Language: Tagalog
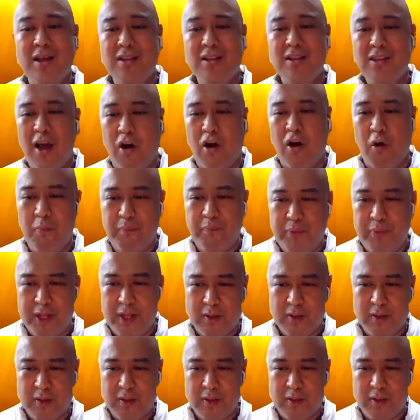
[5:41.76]

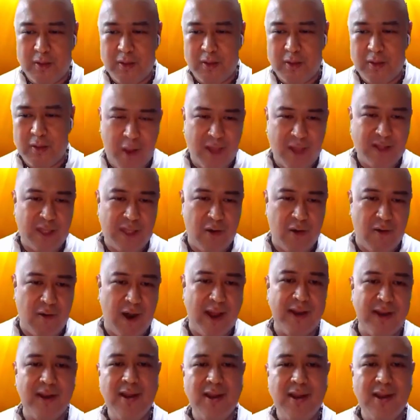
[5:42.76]
na-complete mo yung
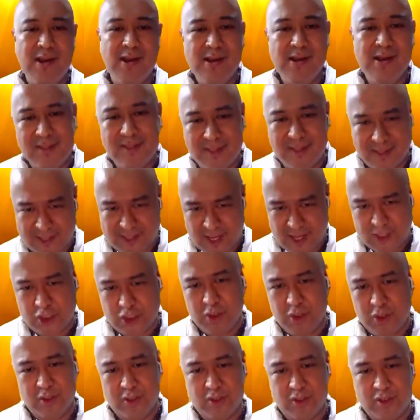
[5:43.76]
21
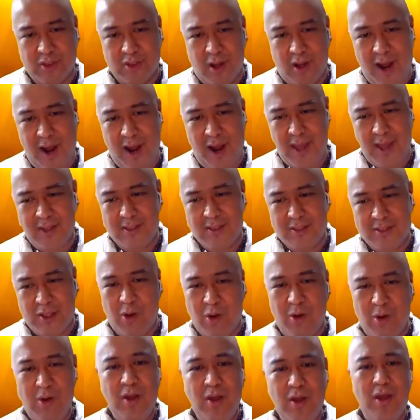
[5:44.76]
sessions. All right?
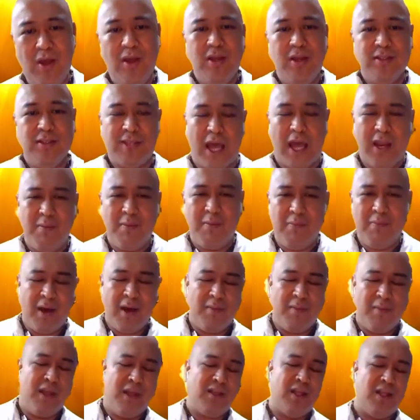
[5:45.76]
So, sana
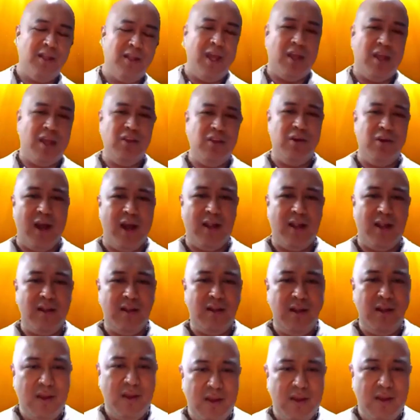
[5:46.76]
ma- maintindihan nyo yan.
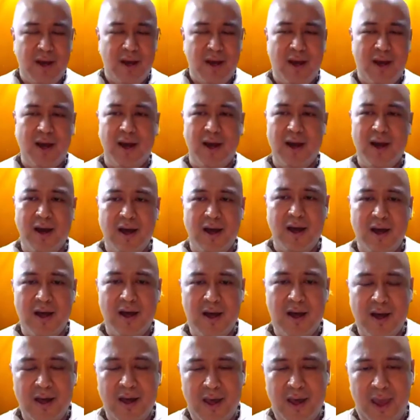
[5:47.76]

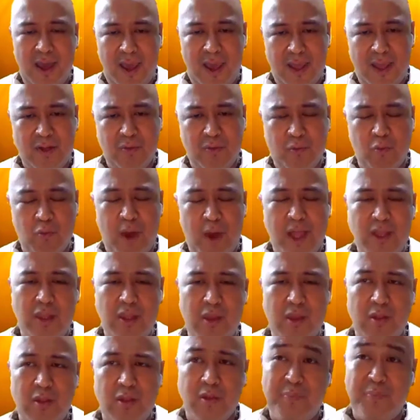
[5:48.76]
Uh, and when,
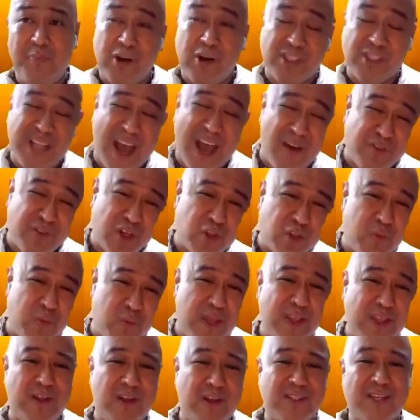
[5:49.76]
because after
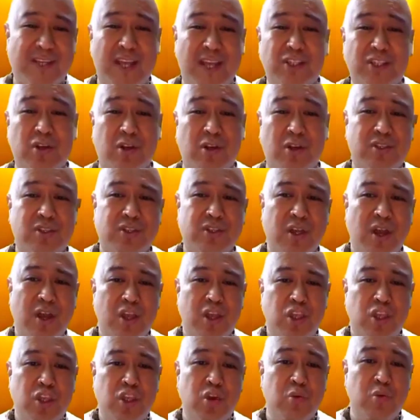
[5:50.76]
21 sessions,
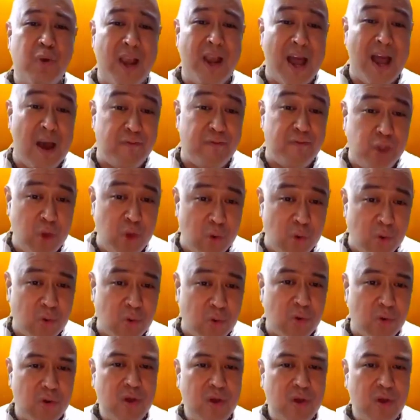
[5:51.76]
you will have new